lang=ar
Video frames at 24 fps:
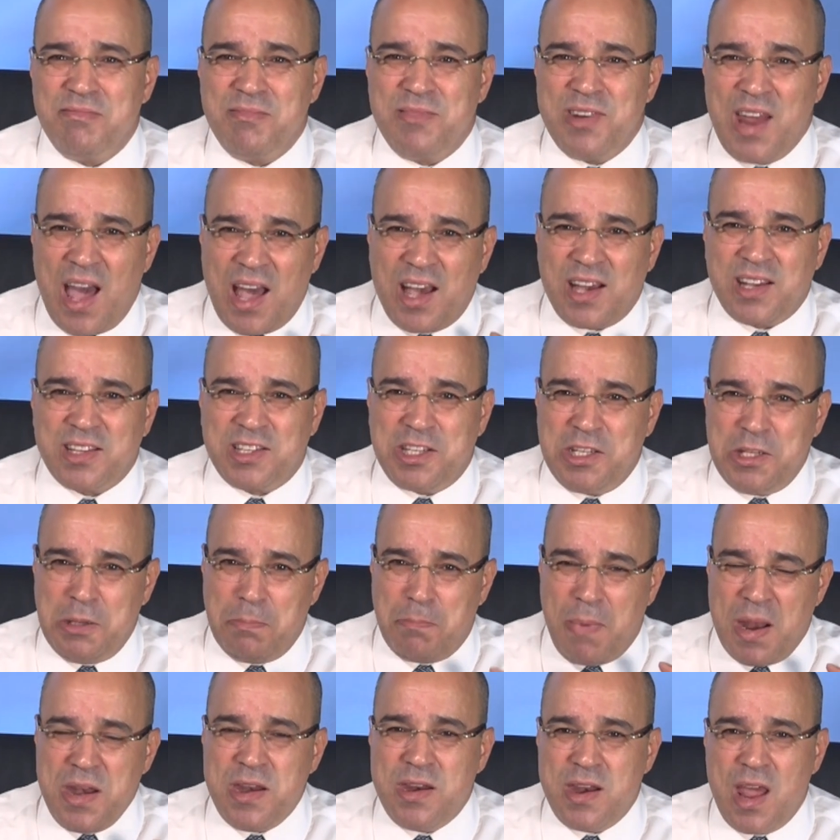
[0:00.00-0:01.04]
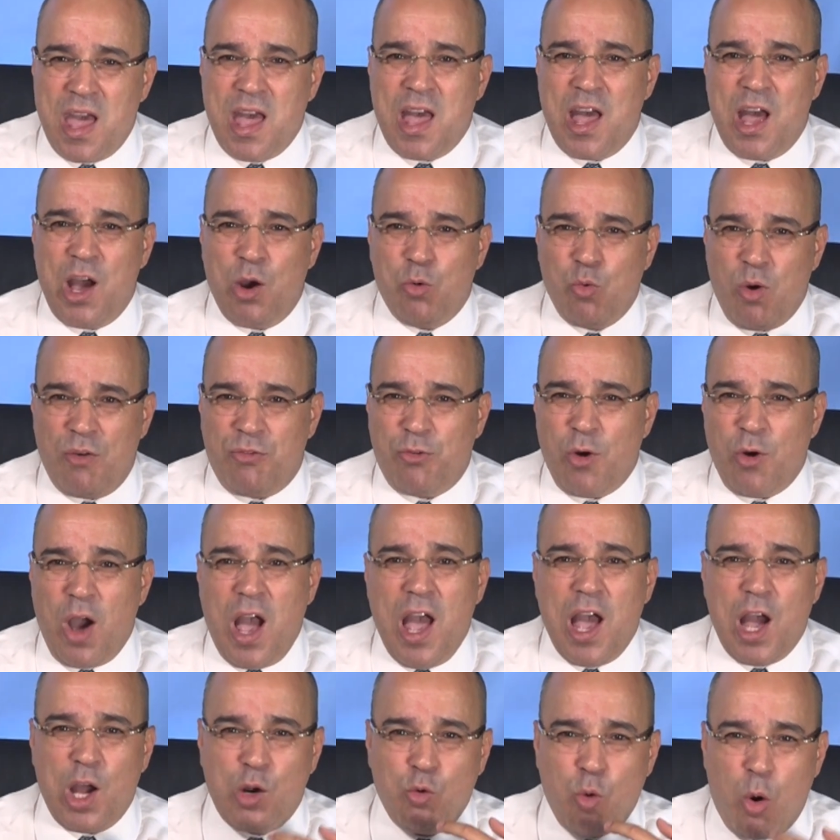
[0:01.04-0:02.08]
نقدي بناء
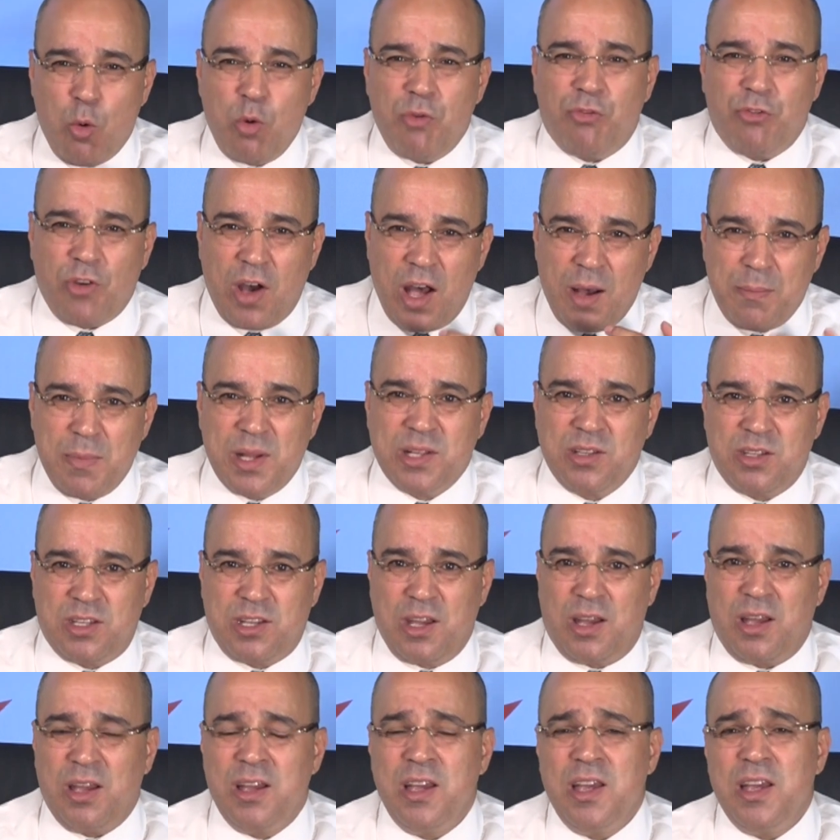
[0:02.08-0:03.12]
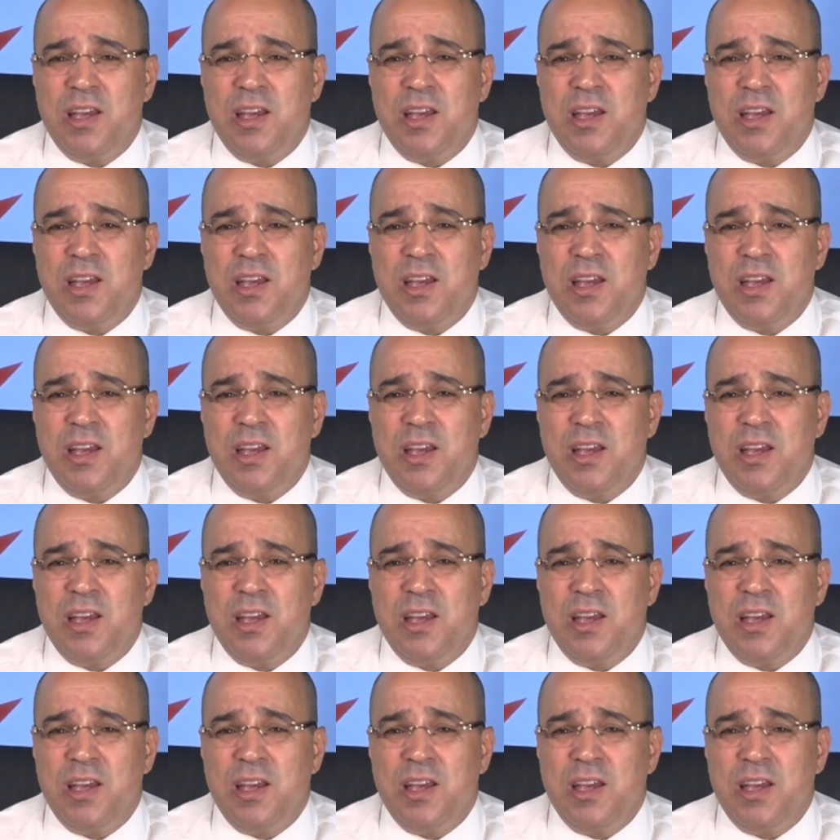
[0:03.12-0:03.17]
وفعال ووفق منطق